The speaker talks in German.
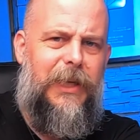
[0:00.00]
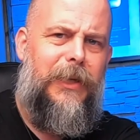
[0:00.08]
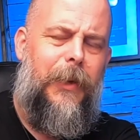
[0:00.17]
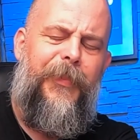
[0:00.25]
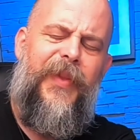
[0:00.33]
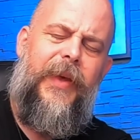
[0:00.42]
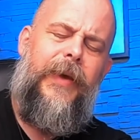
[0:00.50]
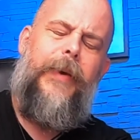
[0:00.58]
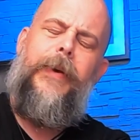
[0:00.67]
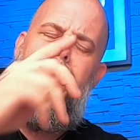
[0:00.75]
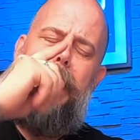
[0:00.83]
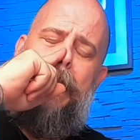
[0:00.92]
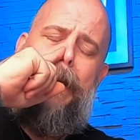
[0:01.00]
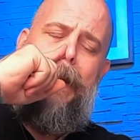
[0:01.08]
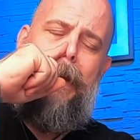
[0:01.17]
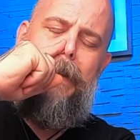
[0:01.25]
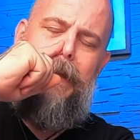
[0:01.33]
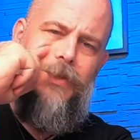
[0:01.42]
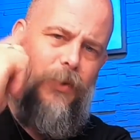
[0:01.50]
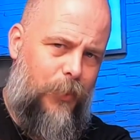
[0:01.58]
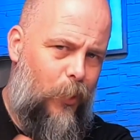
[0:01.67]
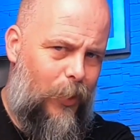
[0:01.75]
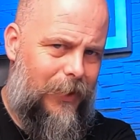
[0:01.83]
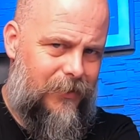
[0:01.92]
China. Der
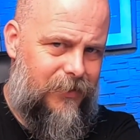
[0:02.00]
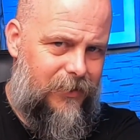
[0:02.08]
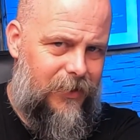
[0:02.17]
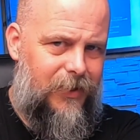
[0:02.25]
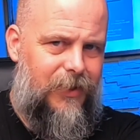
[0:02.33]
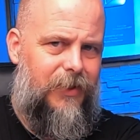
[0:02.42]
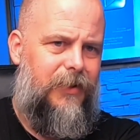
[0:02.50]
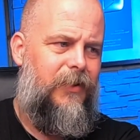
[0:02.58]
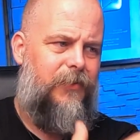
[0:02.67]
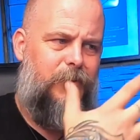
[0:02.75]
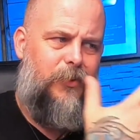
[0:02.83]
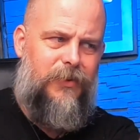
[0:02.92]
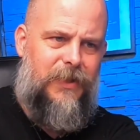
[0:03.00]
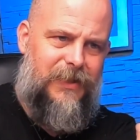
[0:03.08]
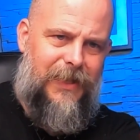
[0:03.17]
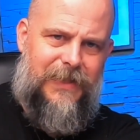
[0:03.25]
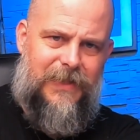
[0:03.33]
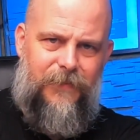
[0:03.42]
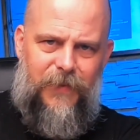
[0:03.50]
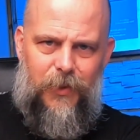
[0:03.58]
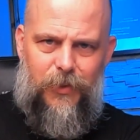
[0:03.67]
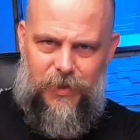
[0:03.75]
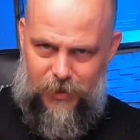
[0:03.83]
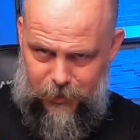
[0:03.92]
Support, den ich aufgrund des letzten
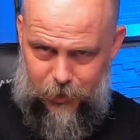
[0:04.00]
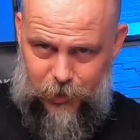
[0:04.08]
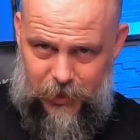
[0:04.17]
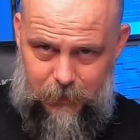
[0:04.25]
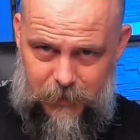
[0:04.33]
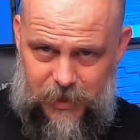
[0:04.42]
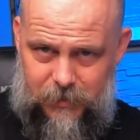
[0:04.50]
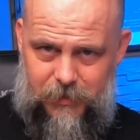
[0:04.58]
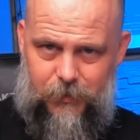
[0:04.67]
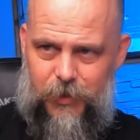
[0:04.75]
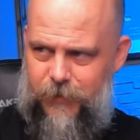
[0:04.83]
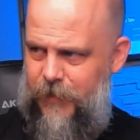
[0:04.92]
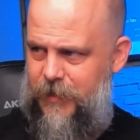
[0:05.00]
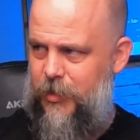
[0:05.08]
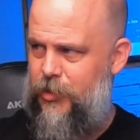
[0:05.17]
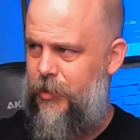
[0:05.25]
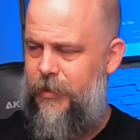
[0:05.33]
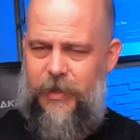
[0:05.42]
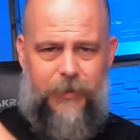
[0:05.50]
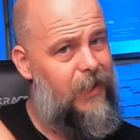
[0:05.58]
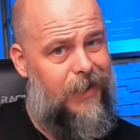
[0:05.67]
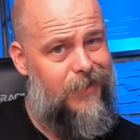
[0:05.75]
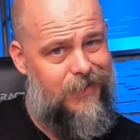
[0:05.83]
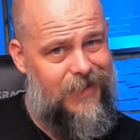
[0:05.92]
Videos angeschrieben habe, wo ich festgestellt habe,
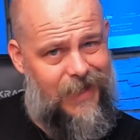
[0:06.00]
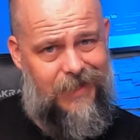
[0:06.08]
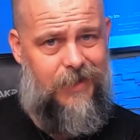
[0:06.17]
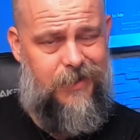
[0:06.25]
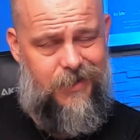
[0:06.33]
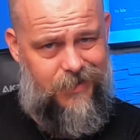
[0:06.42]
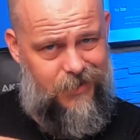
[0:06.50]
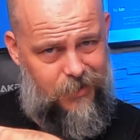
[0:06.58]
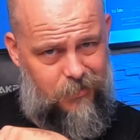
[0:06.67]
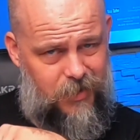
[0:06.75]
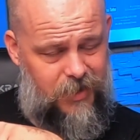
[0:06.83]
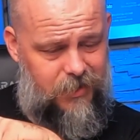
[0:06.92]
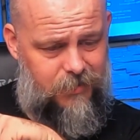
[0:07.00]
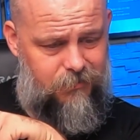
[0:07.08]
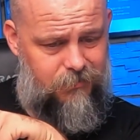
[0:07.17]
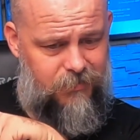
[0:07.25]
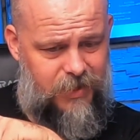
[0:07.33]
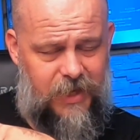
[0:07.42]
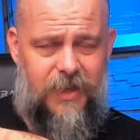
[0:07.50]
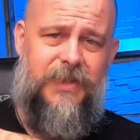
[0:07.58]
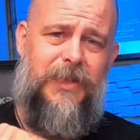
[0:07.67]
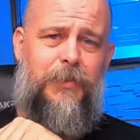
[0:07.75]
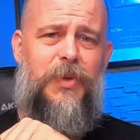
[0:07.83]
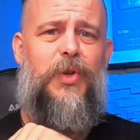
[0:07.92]
hey, das geht ja gar nicht mehr, der
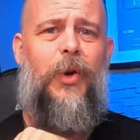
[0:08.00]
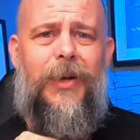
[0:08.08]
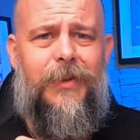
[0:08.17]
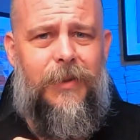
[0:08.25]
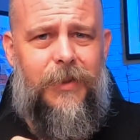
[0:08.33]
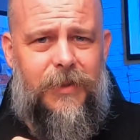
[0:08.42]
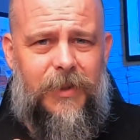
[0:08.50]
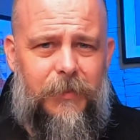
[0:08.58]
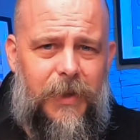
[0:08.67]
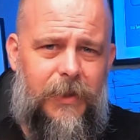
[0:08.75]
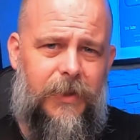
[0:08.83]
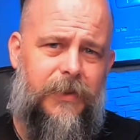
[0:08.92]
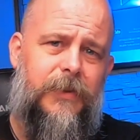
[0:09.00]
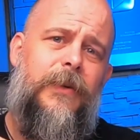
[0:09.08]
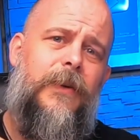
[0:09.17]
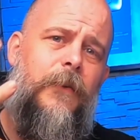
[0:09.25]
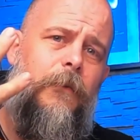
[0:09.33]
hat sich bis heute nicht gemeldet.